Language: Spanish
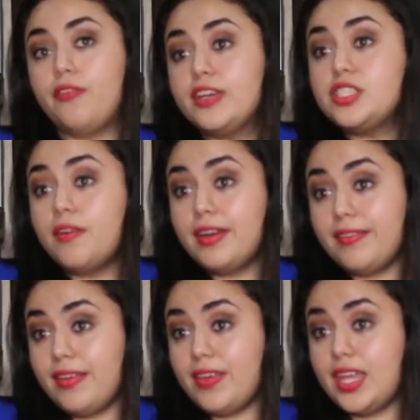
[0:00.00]
fui
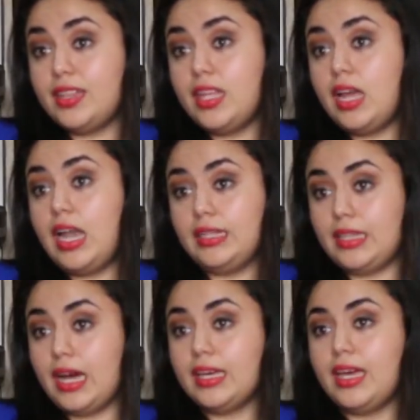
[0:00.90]
sobreviviente del
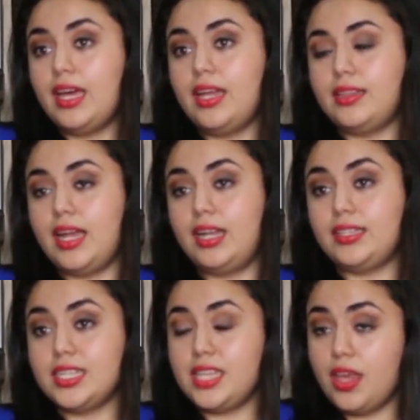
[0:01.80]
ataque del
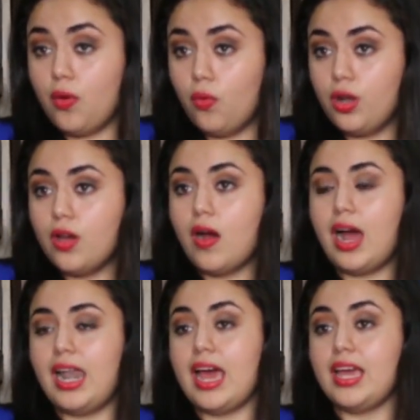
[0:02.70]
13 de julio
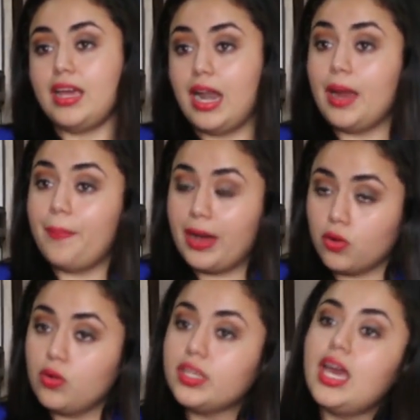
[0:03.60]
a la,
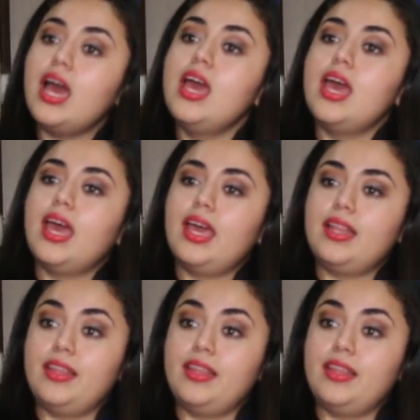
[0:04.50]
parroquia eh,